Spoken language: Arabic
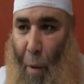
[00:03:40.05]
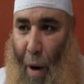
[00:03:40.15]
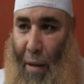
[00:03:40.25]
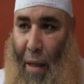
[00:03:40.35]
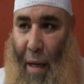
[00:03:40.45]

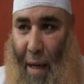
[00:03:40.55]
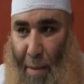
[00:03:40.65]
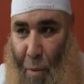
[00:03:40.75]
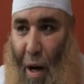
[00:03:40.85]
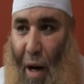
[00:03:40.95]
وعندنا
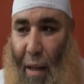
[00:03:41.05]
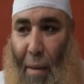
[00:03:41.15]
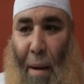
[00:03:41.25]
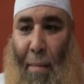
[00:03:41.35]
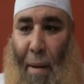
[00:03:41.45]
ناس مؤهلة
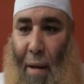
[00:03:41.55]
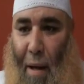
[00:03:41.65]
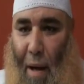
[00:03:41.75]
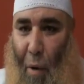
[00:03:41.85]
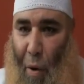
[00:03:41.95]
تماما
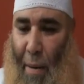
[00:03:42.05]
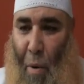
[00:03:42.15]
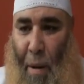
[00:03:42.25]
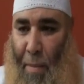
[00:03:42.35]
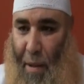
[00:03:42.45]
وإحنا
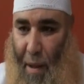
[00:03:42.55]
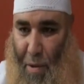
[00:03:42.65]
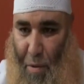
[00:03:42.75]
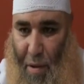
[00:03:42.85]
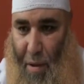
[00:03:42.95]
مؤمنين
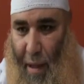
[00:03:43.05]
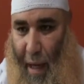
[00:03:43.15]
بالتخصص